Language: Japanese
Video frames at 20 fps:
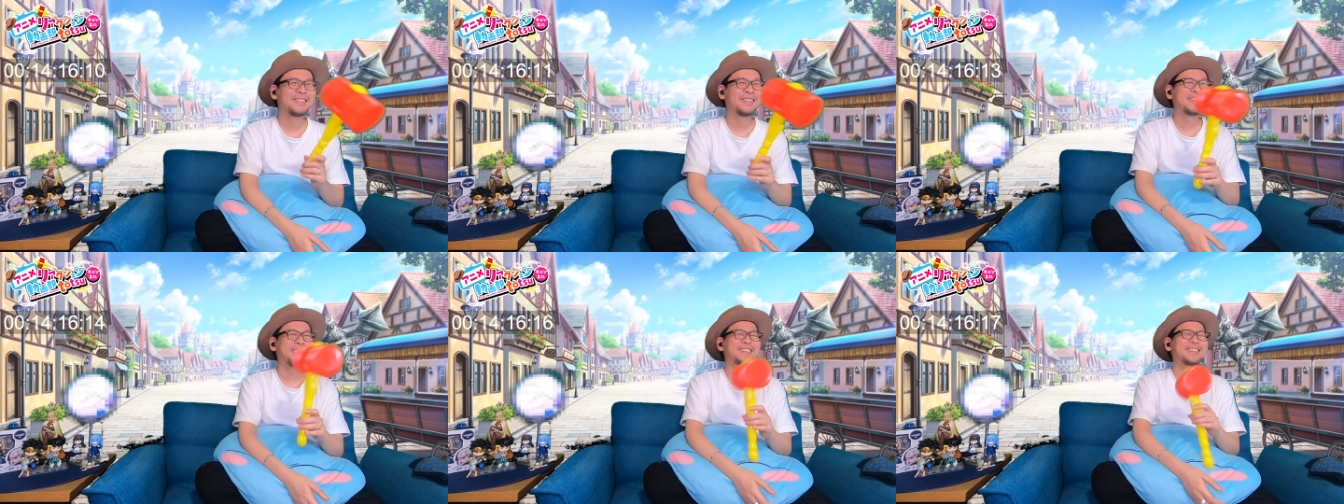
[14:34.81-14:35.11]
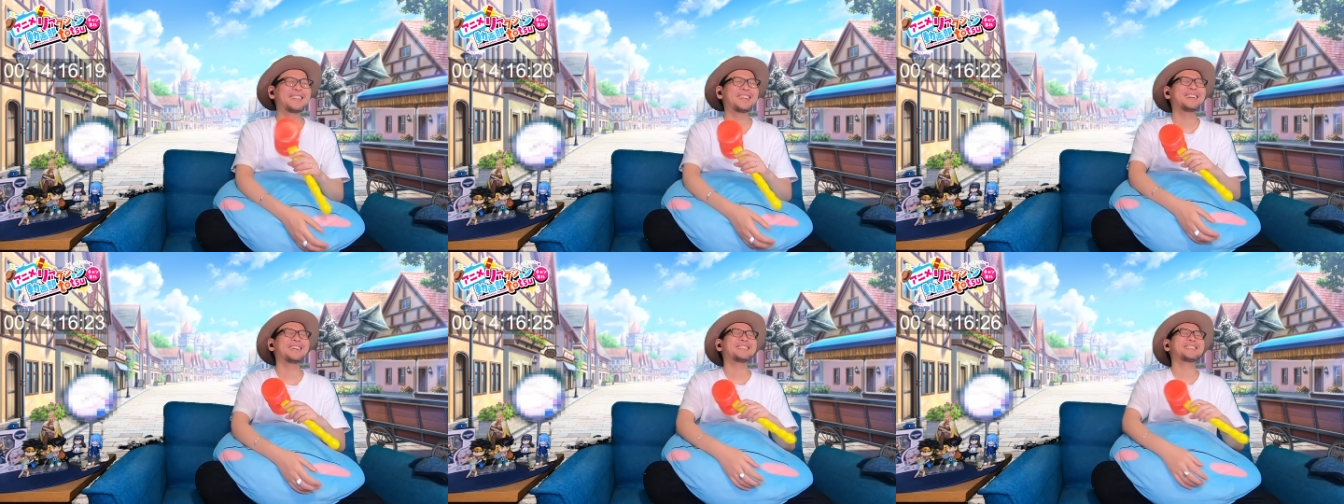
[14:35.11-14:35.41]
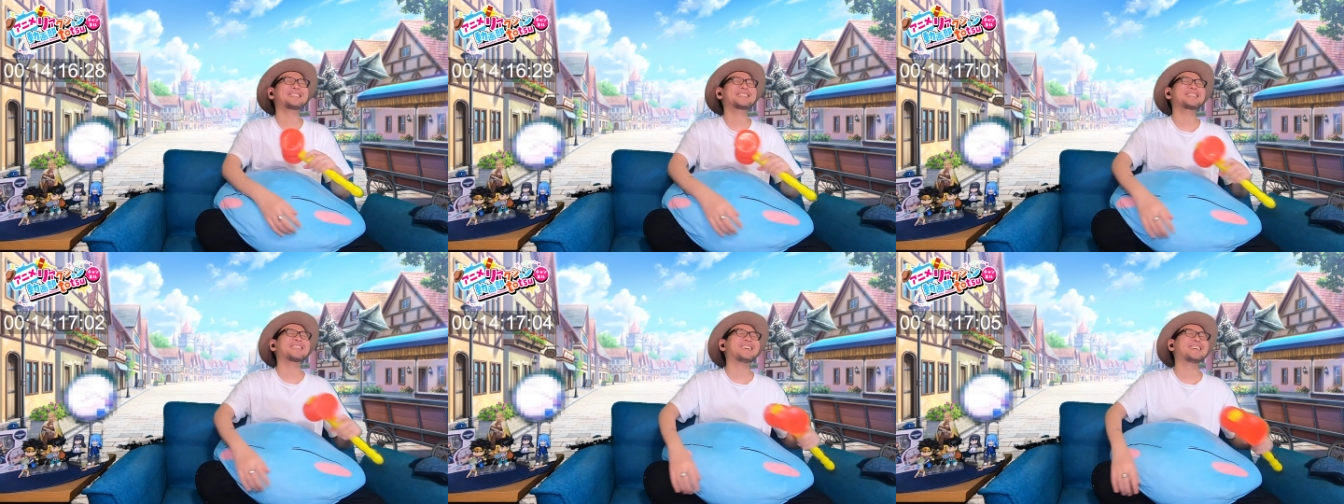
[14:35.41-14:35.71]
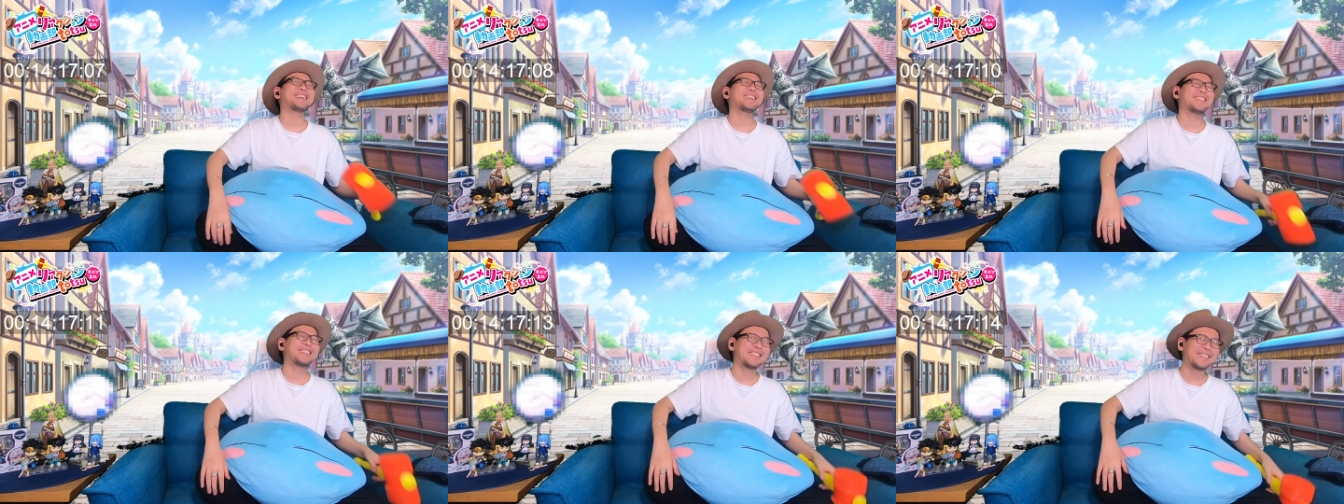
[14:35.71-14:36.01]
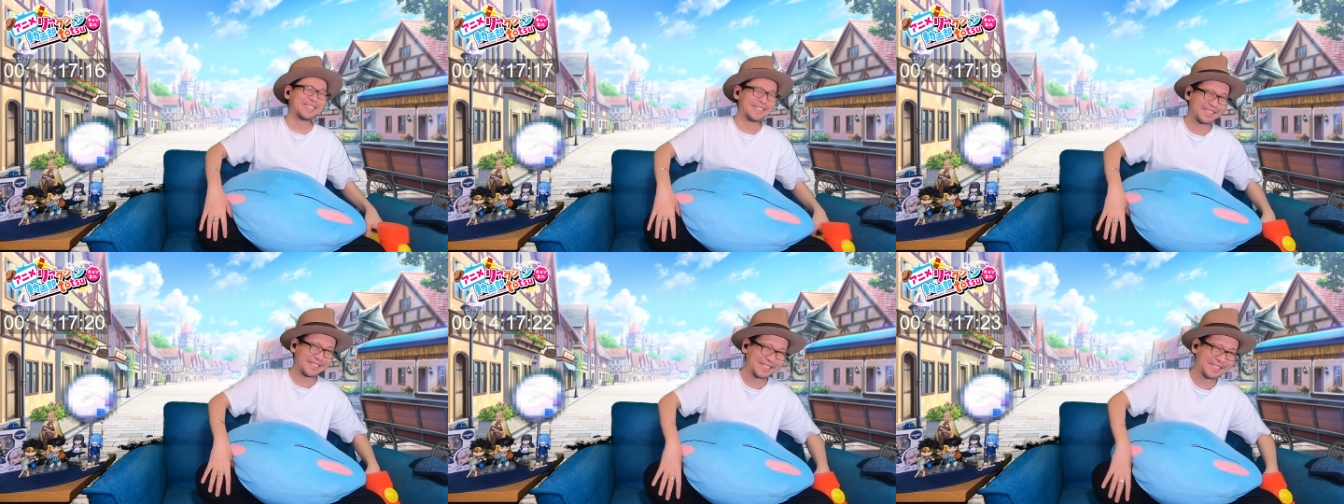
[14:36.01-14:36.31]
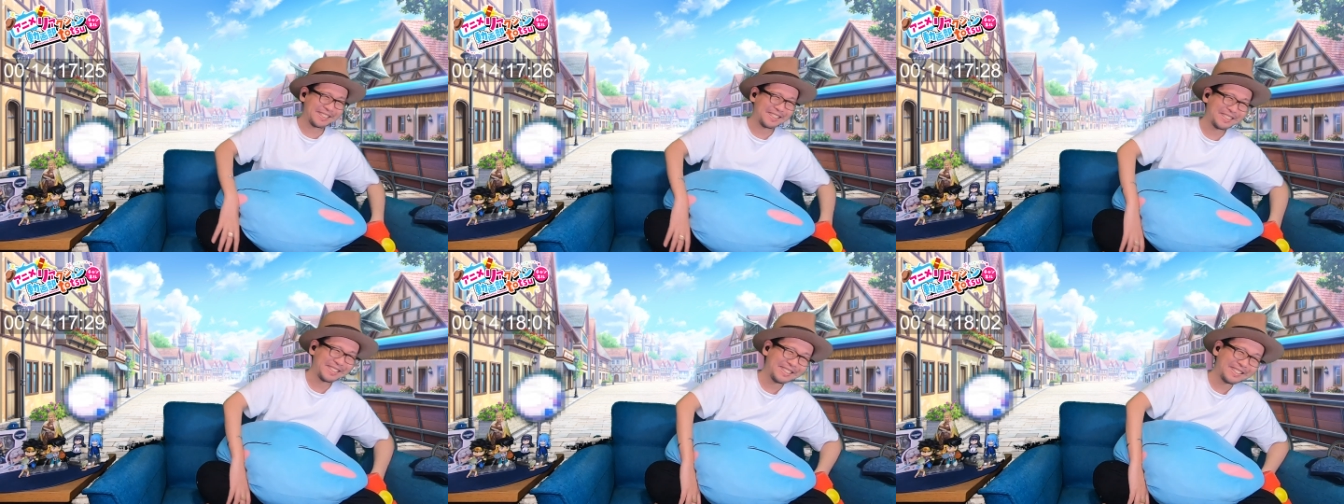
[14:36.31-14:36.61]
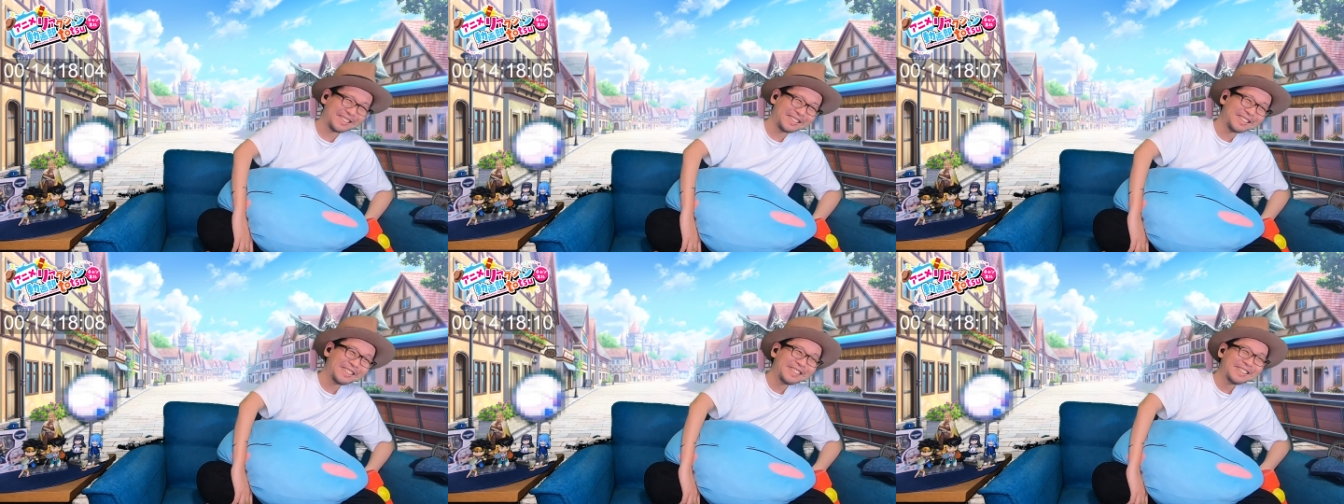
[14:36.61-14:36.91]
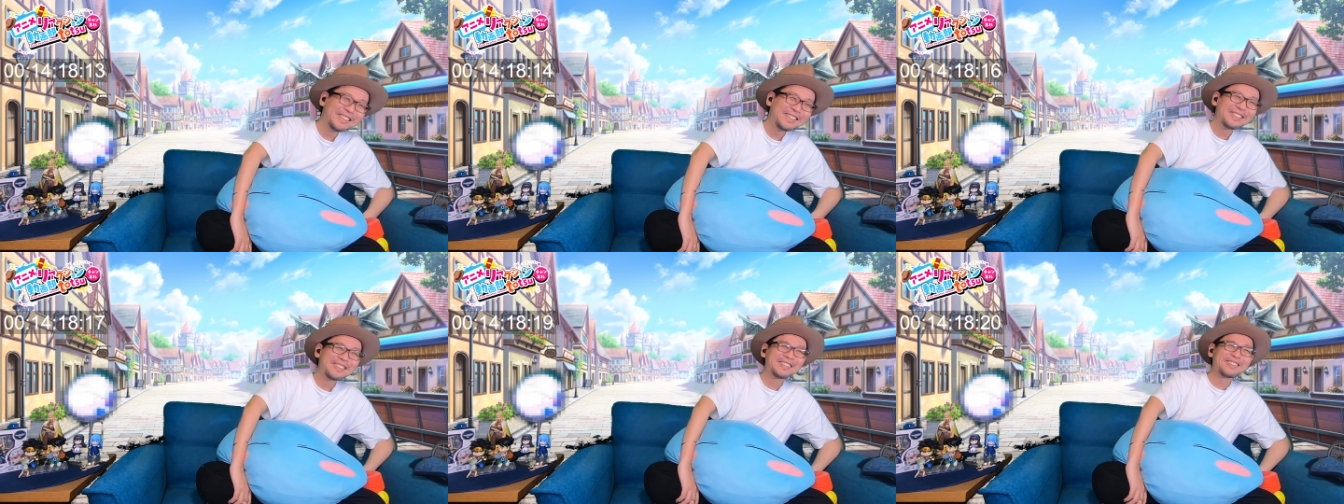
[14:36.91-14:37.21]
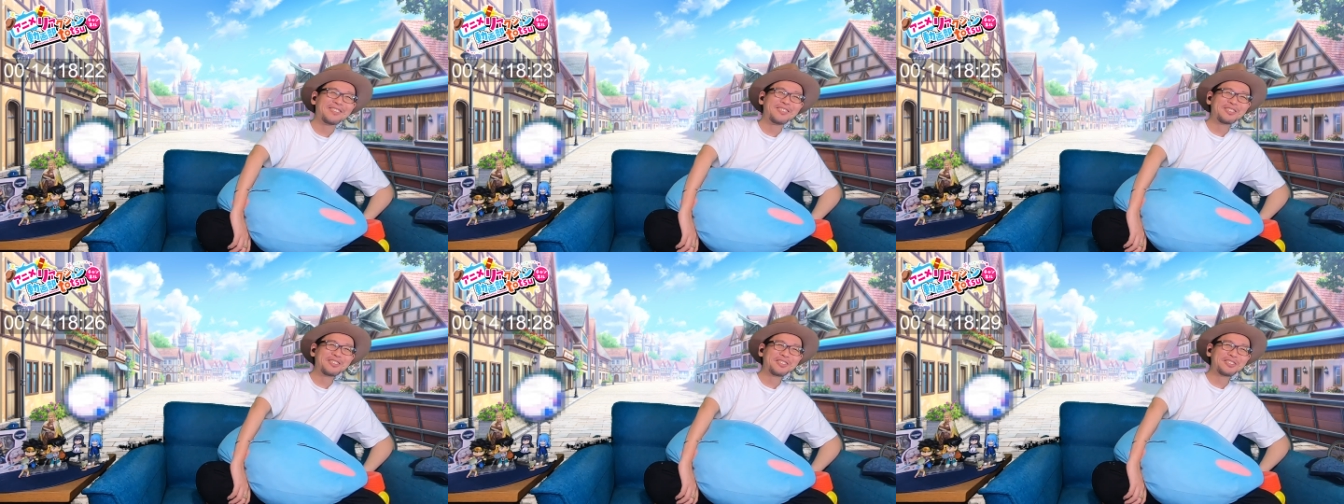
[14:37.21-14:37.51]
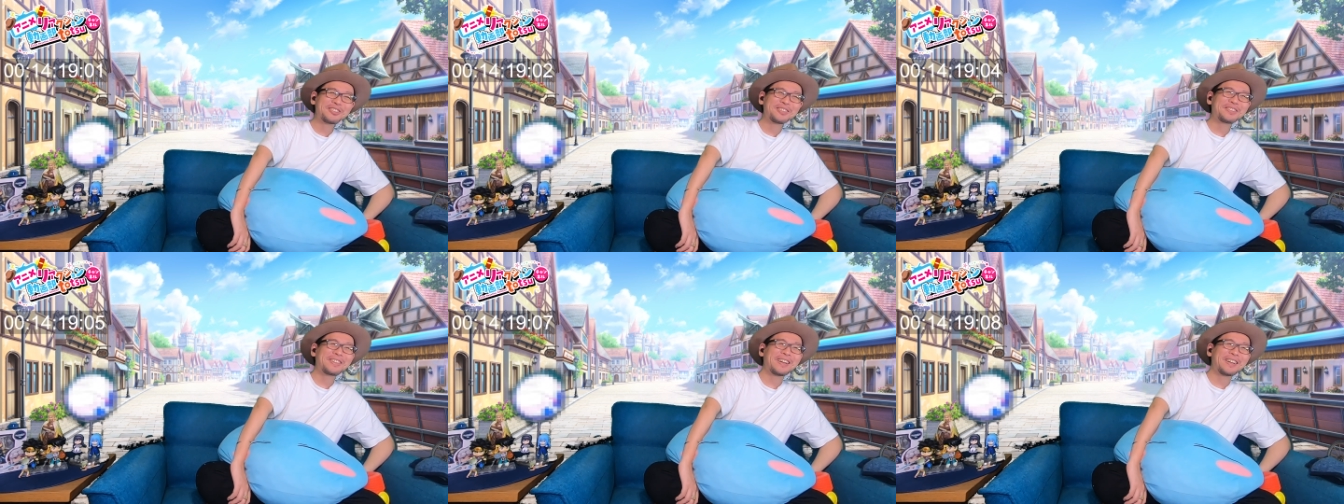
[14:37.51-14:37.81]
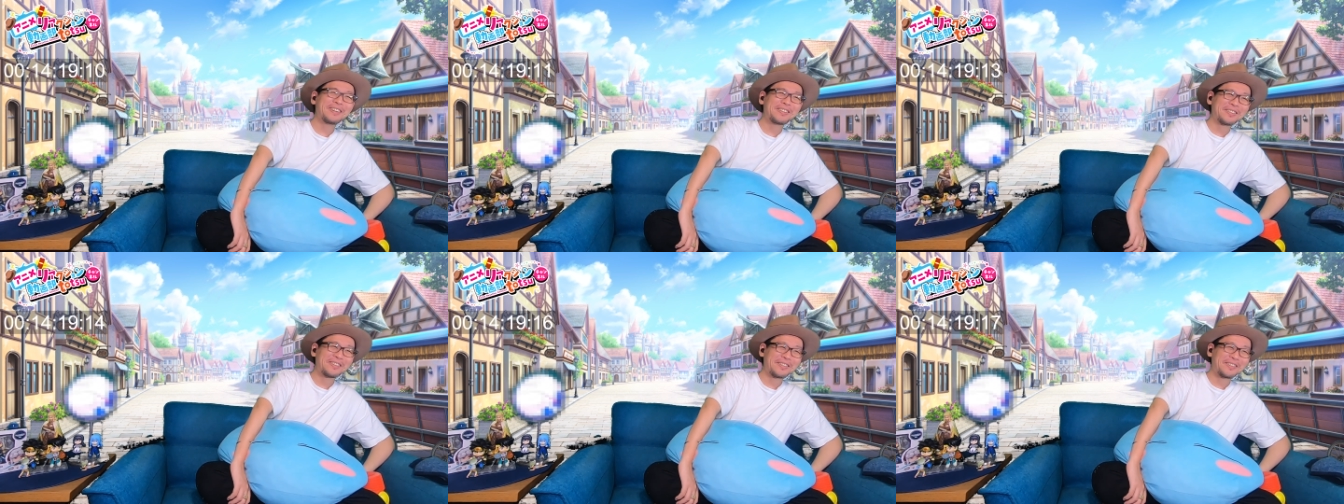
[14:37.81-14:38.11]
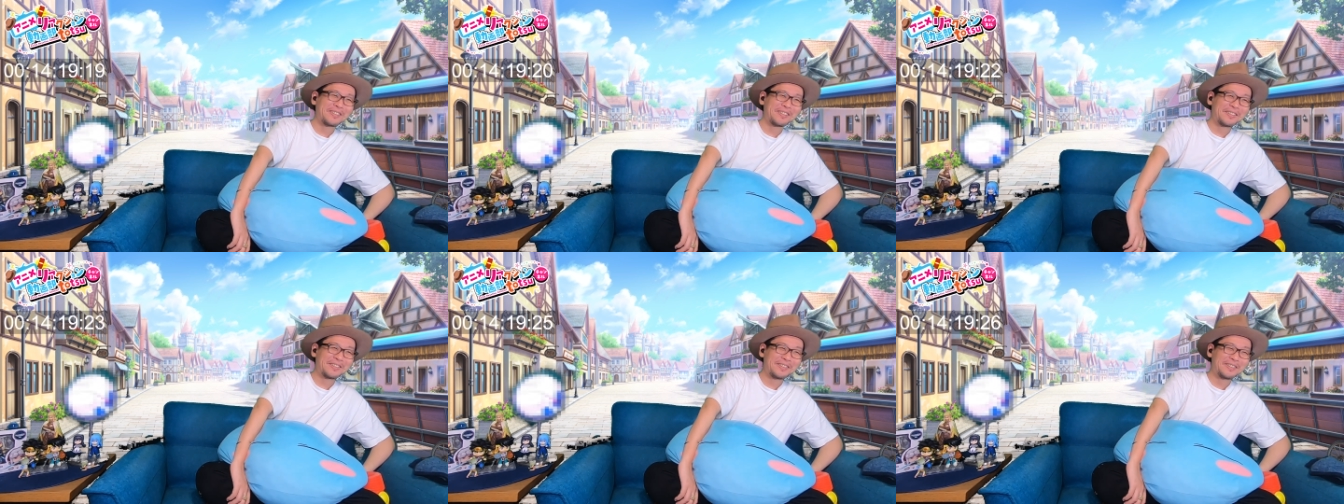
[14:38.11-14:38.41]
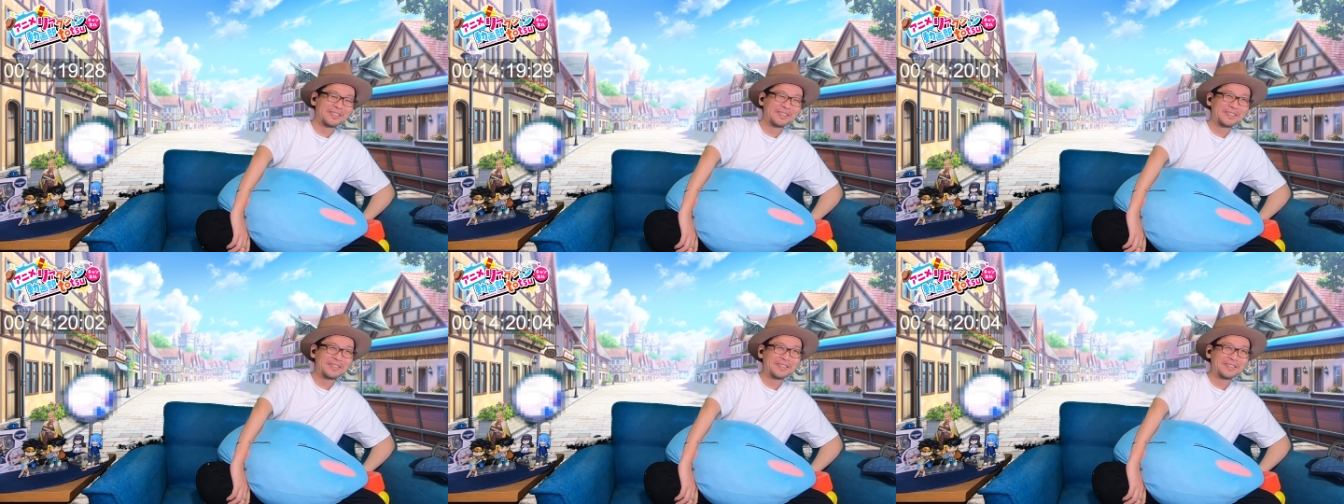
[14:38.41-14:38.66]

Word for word: 確かに本当だよ。